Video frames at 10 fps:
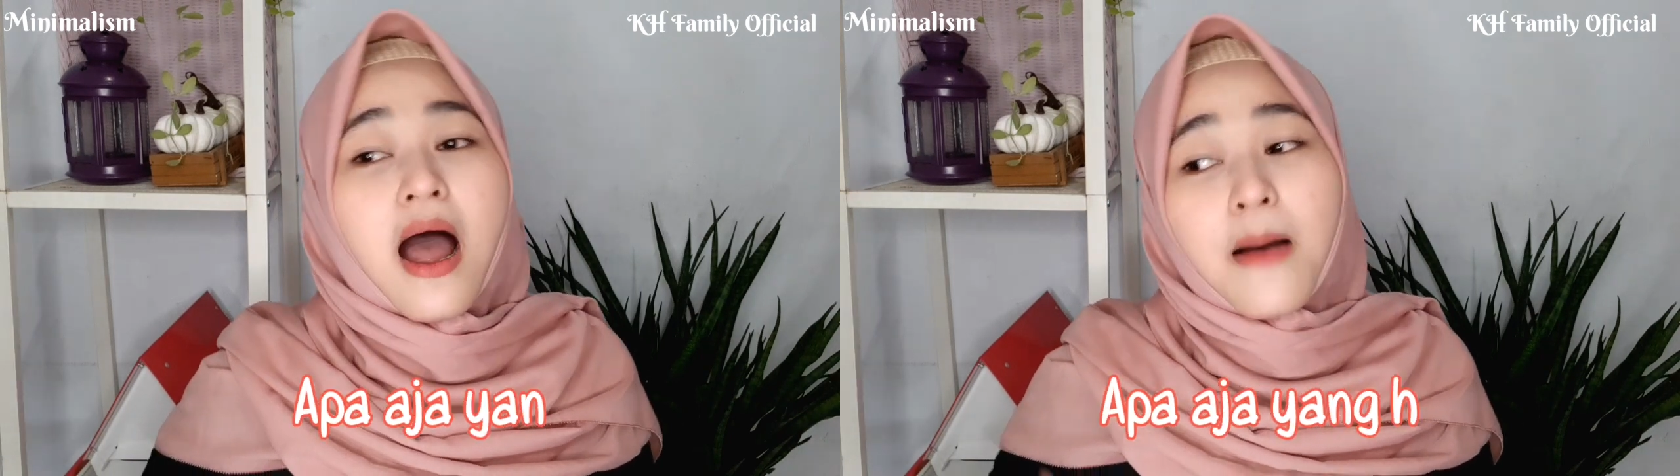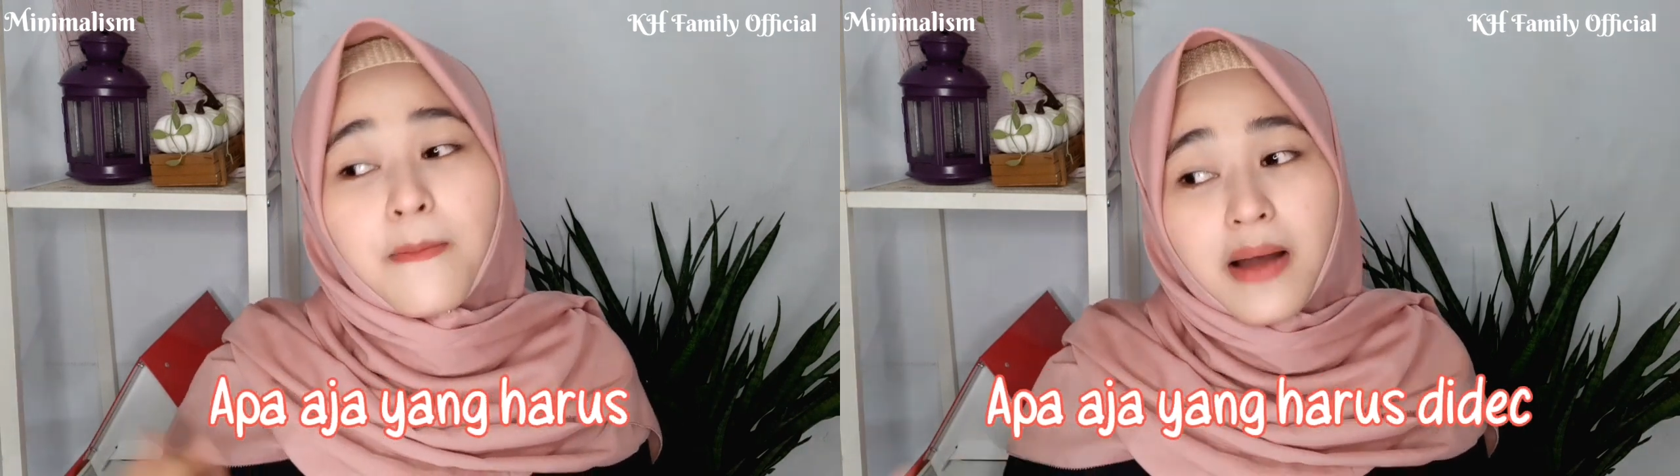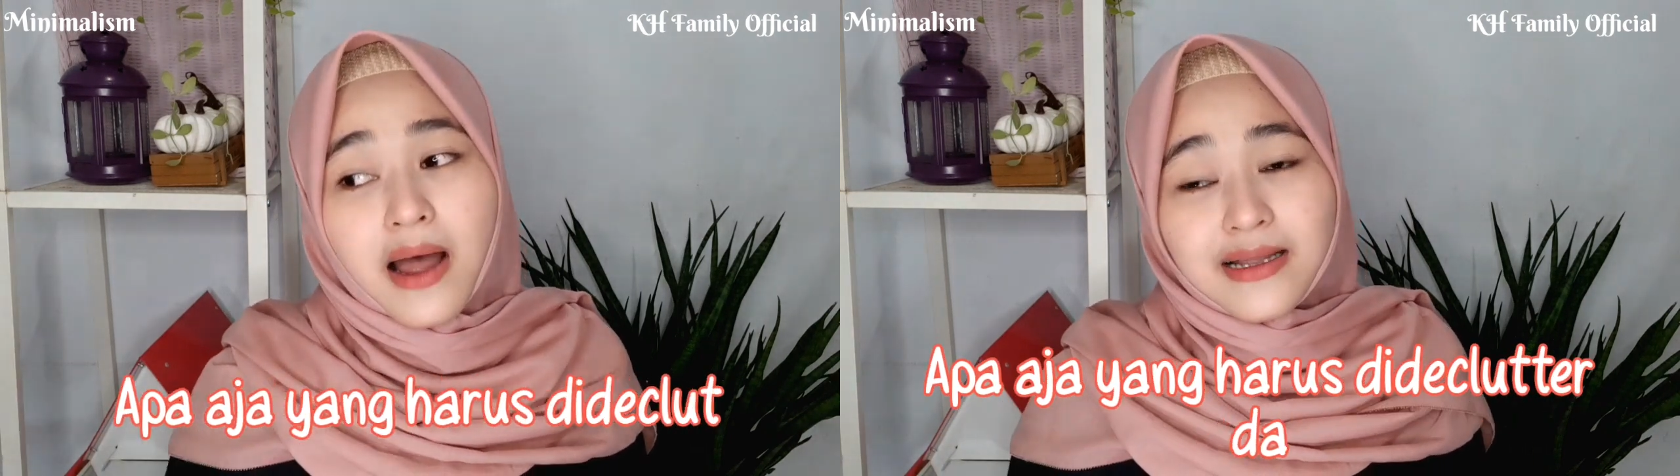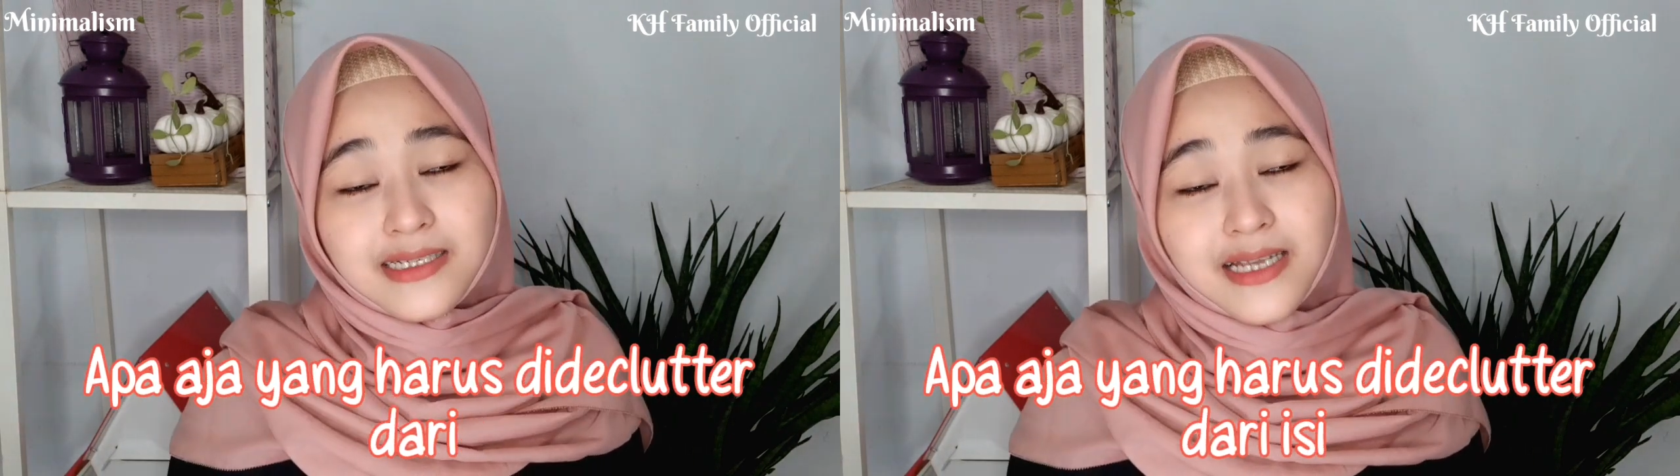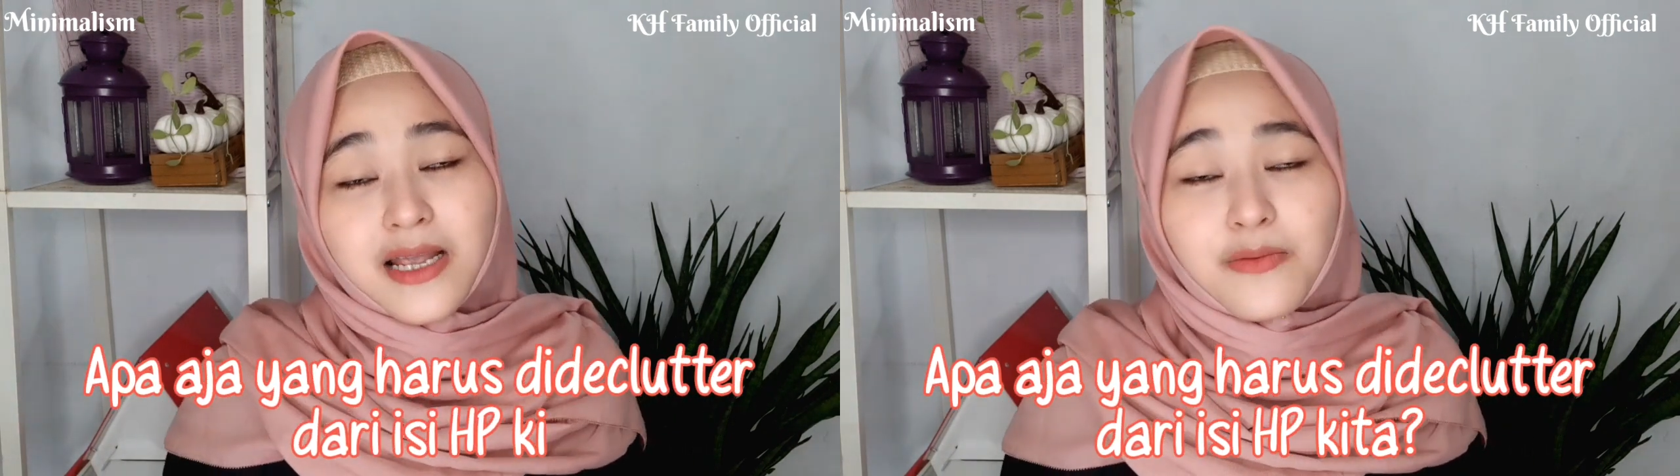apa
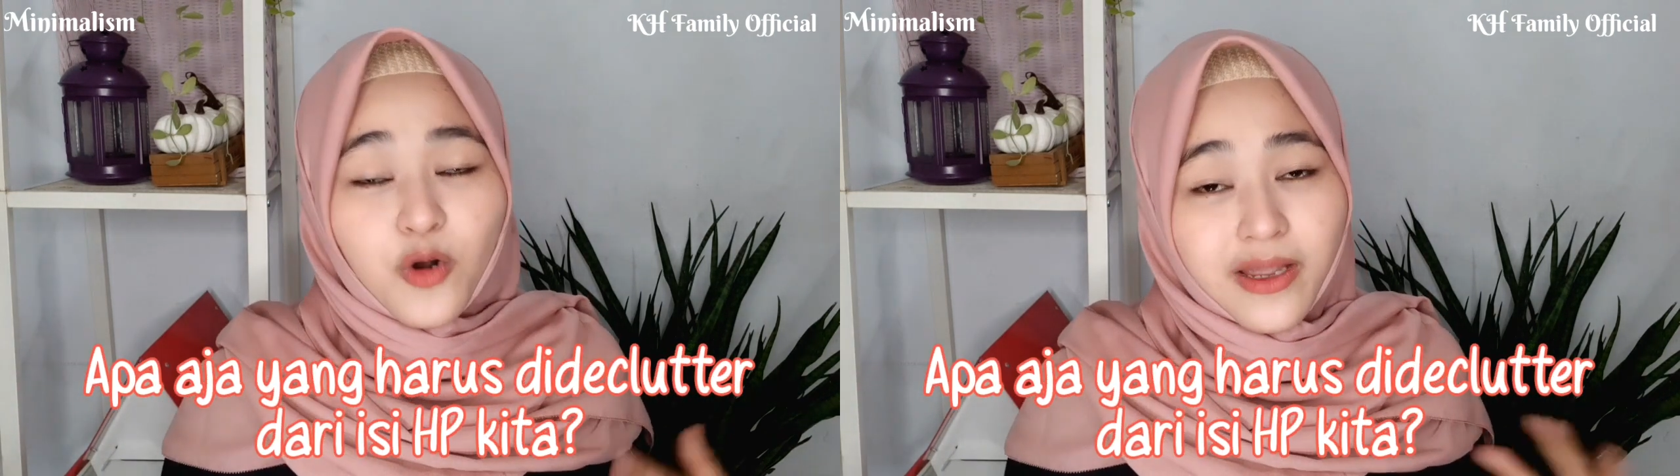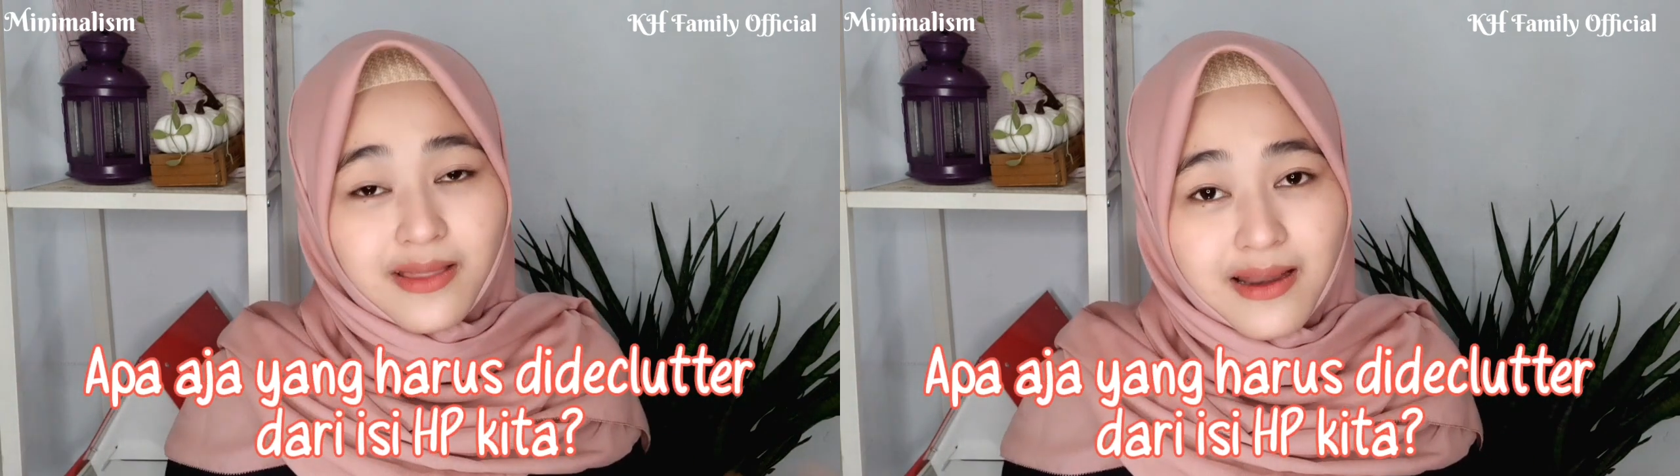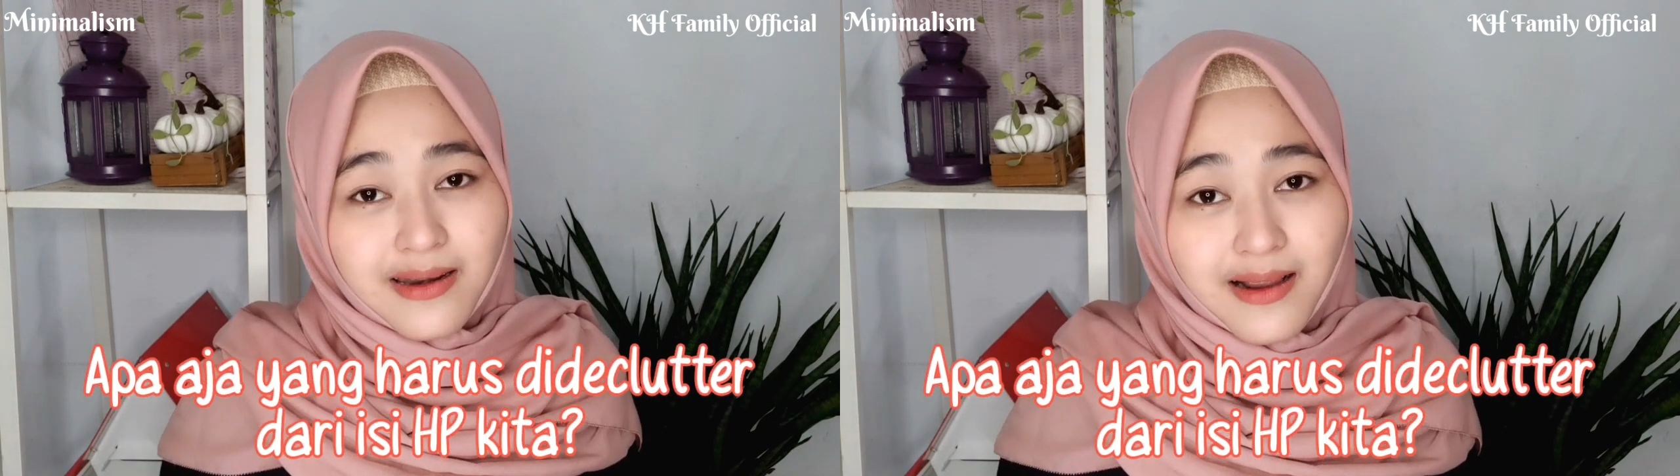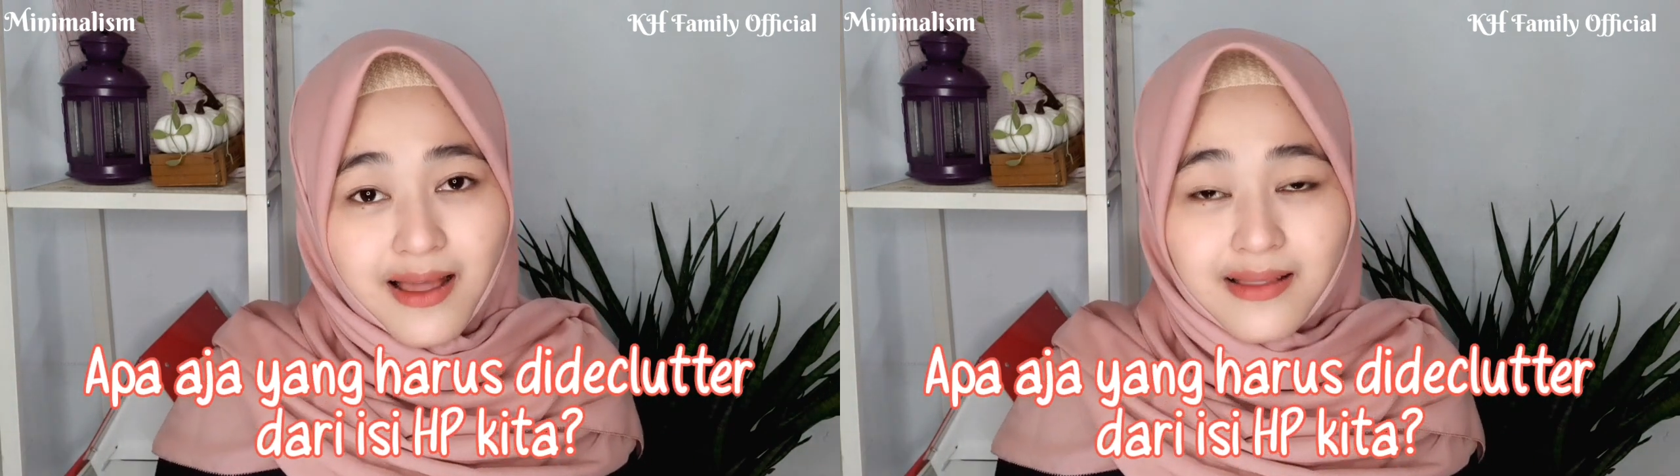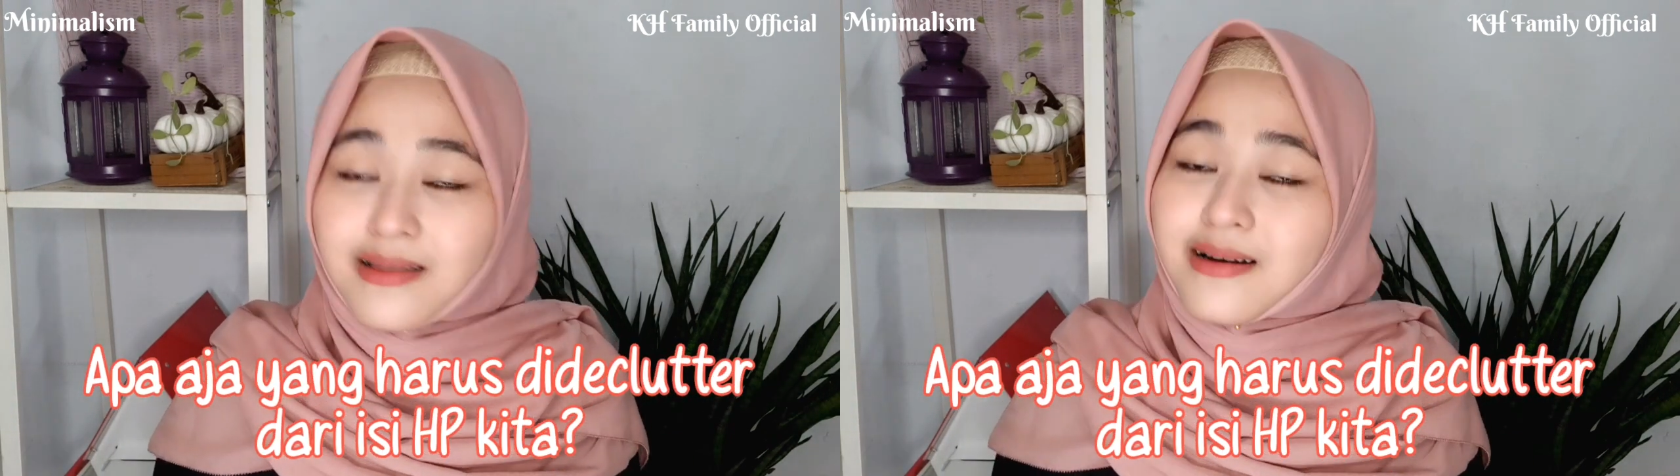aja yang mau kita
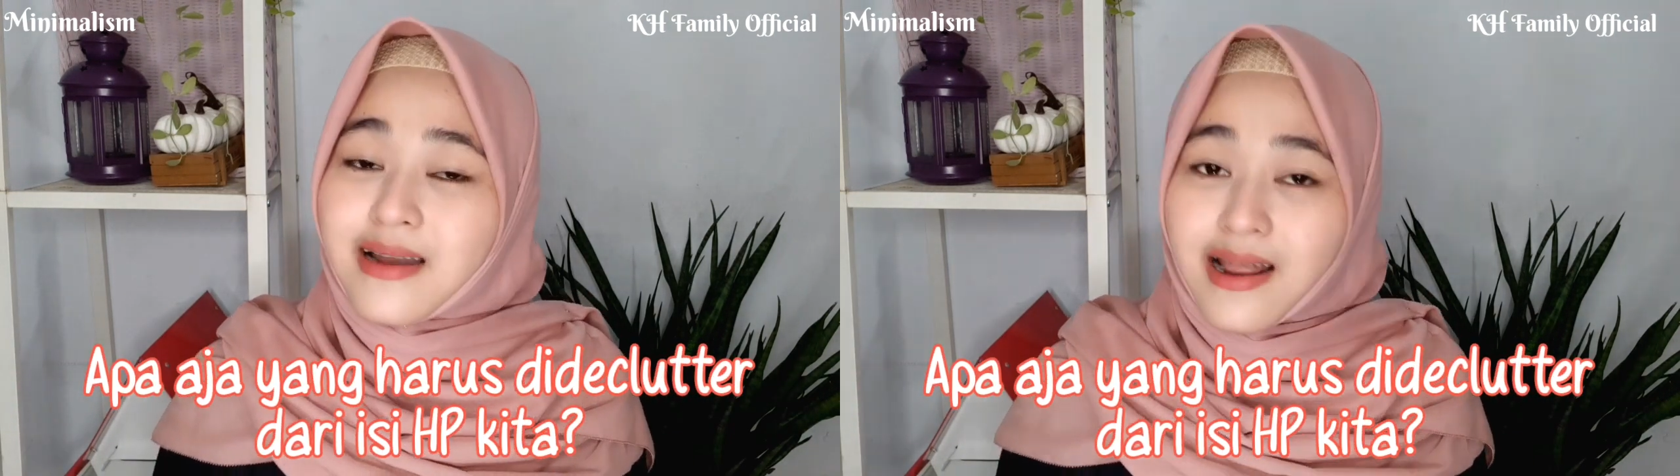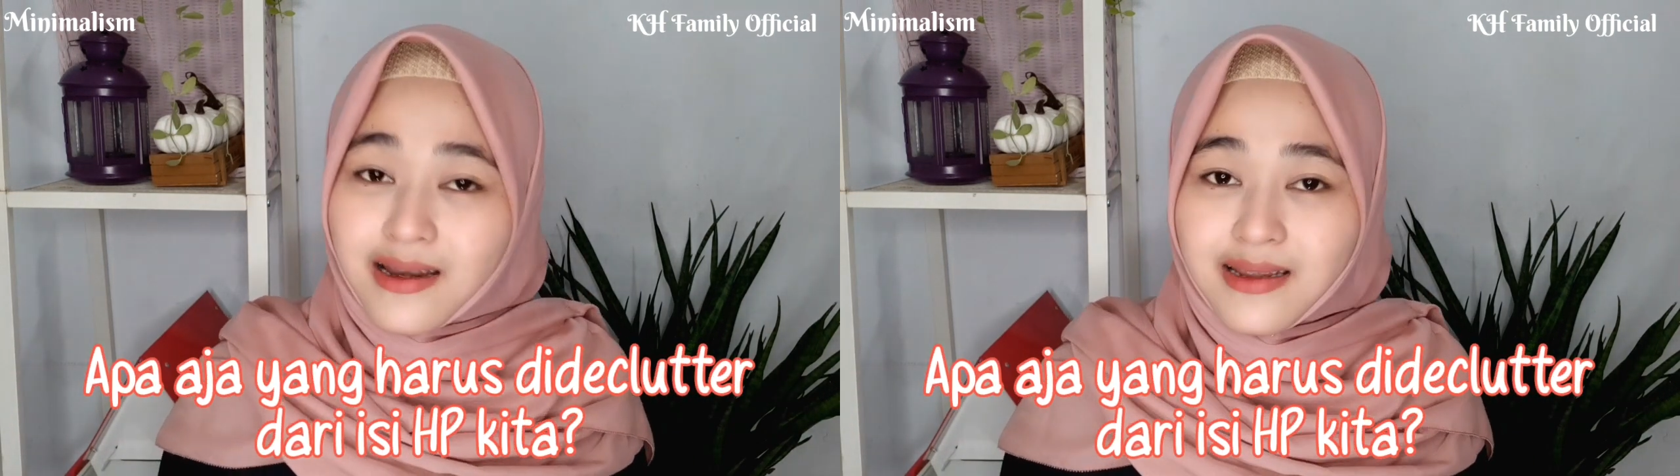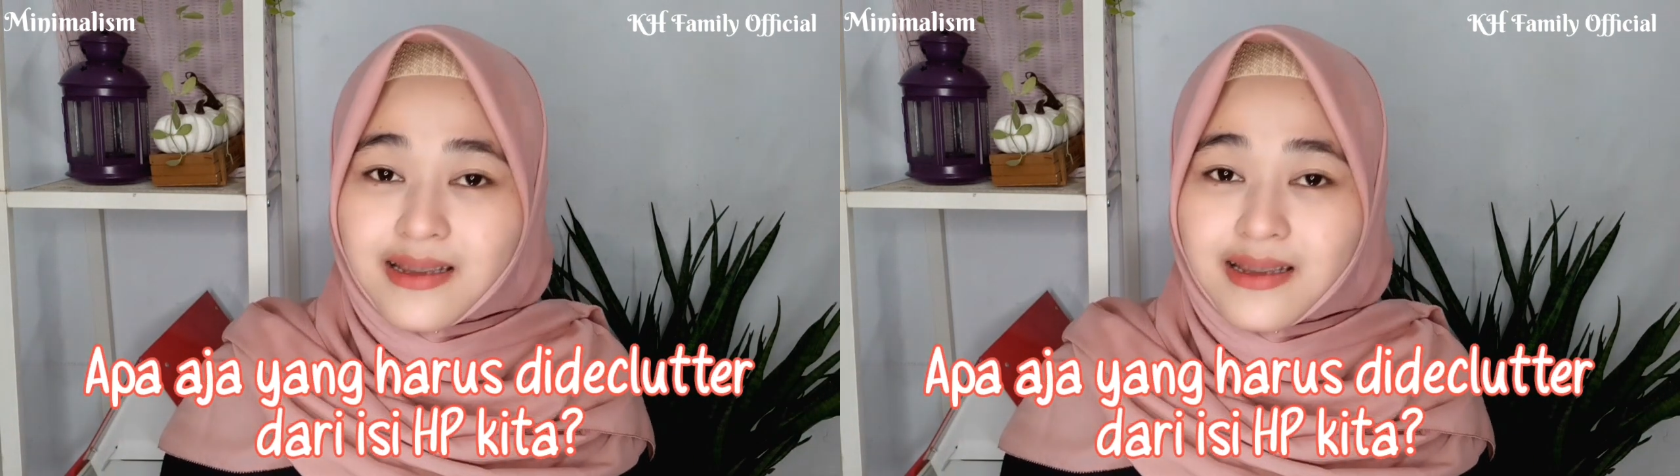declutter dari